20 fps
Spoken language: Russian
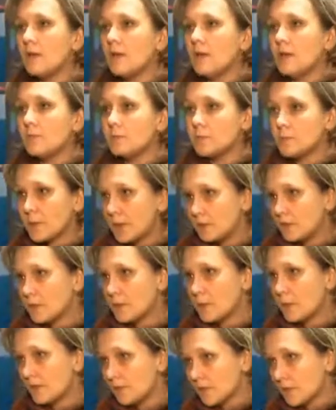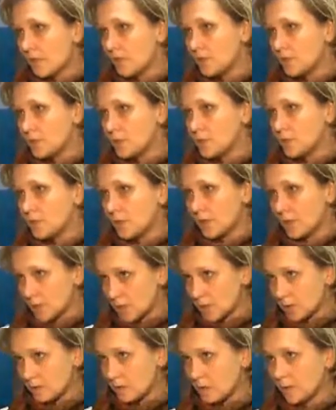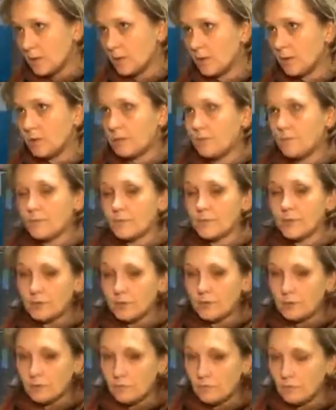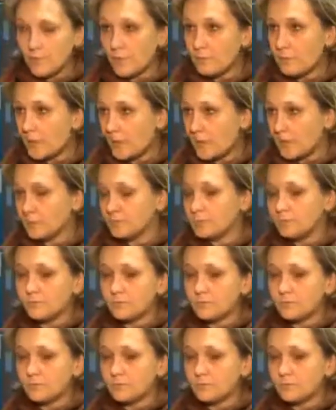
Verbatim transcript: об исправлении орфографических ошибок э, э, в фамилии